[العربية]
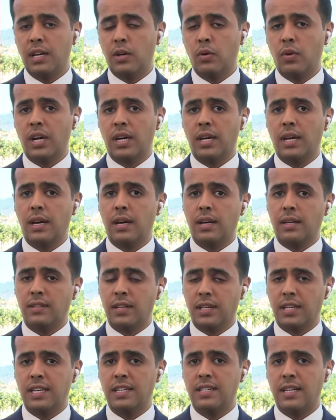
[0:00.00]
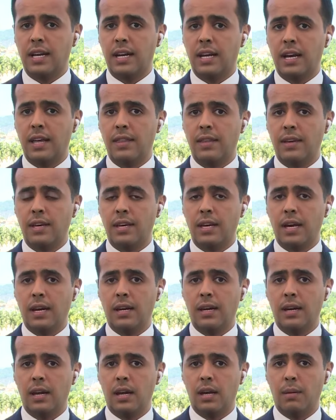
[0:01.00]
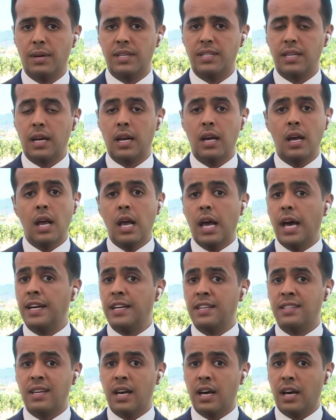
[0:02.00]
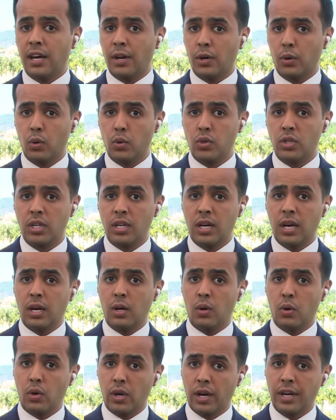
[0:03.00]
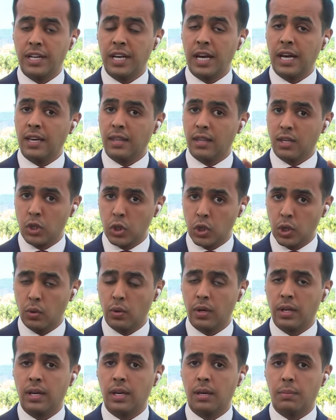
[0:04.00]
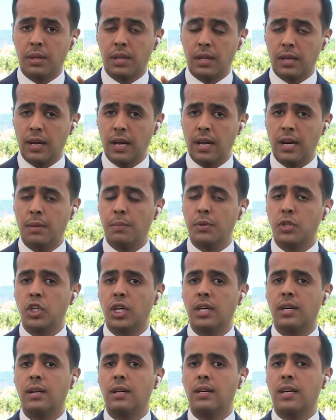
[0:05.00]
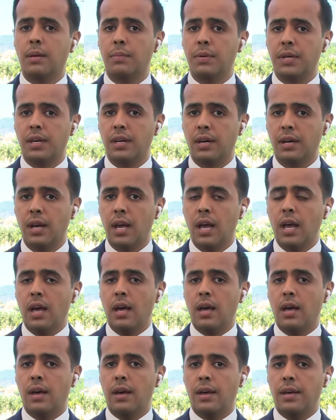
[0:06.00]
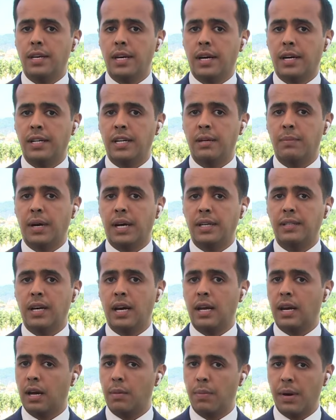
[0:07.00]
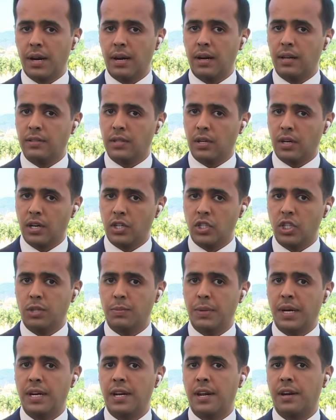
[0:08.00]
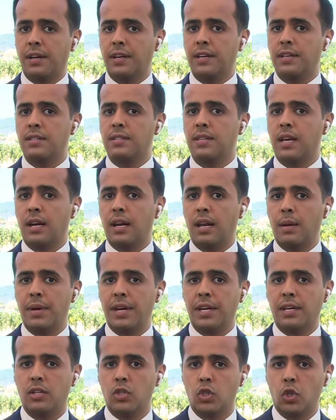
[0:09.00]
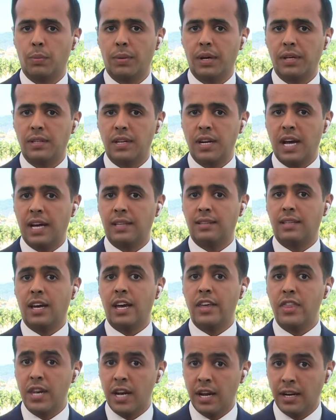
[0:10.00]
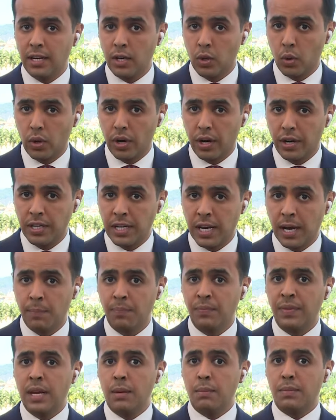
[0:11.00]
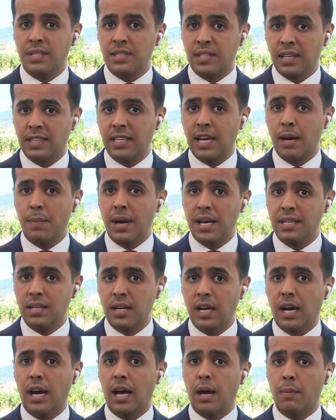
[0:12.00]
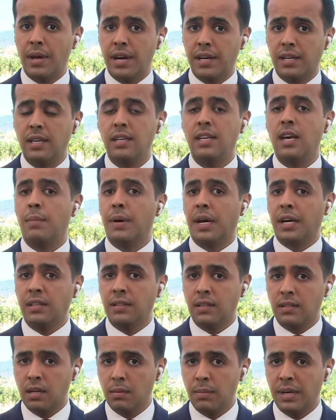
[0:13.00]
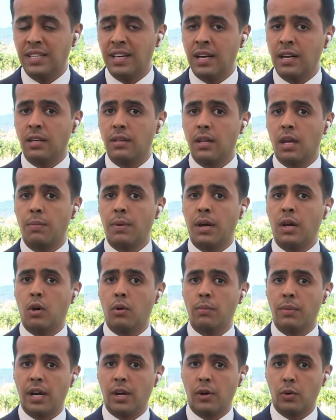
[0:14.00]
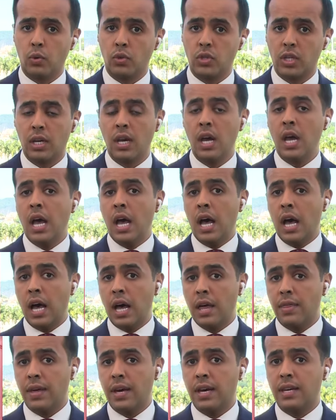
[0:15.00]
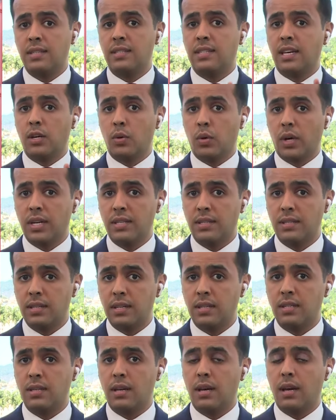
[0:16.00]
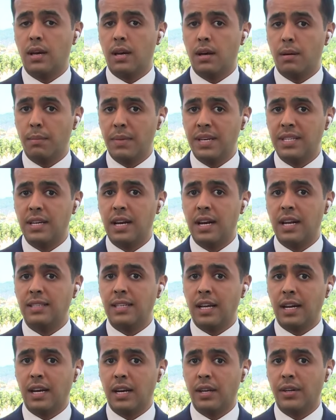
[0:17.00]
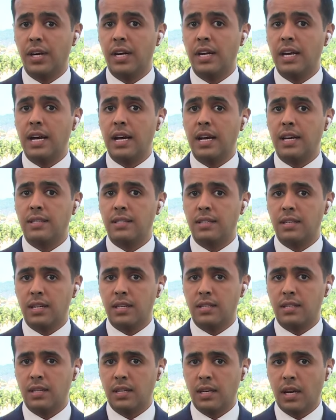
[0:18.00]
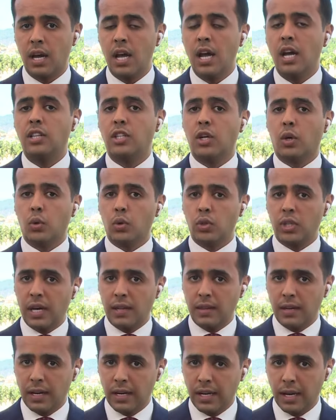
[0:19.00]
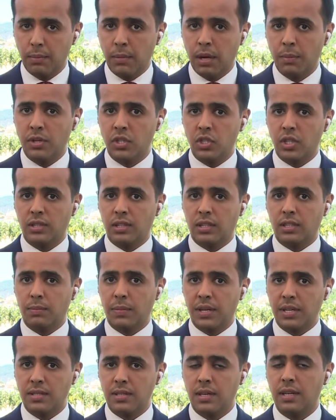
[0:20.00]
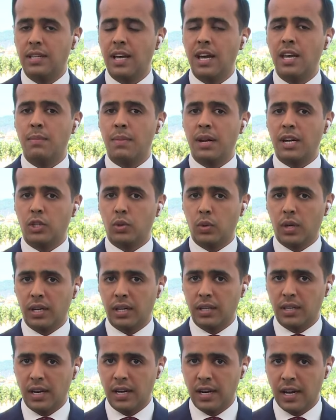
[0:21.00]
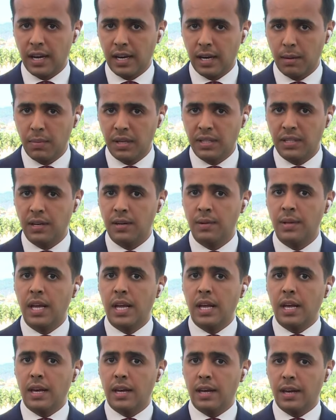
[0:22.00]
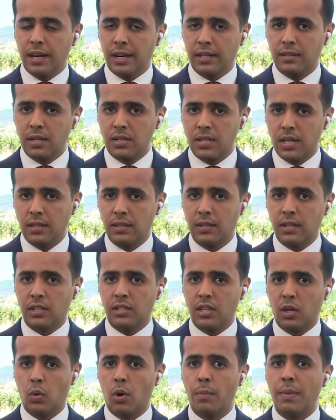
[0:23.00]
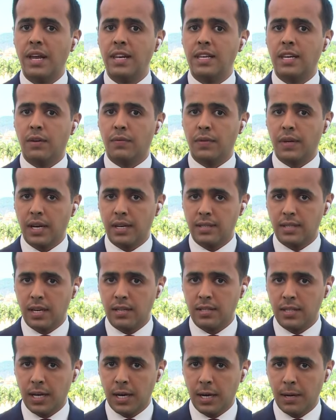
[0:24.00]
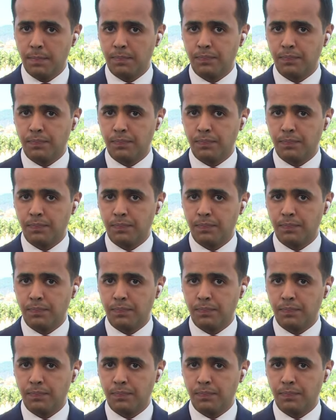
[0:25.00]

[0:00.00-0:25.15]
هناك تركيز على هذه المسألة النزاع الروسي الأوكراني أيضا سيلقي بظلاله بشكل كبير يعني بعد الأخبار التي راجت بأن الرئيس الأمريكي جو بايدن أعطى إذنا لأوكرانيا باستخدام أسلحة أمريكية بعيدة المدى لضرب العمق الروسي هذا سيعزز مسألة القضايا القضايا السياسية تعود هذه القمة من جديد ميس دائما لتؤكد أنها قمة آه، اقتصادية ومالية في أساسها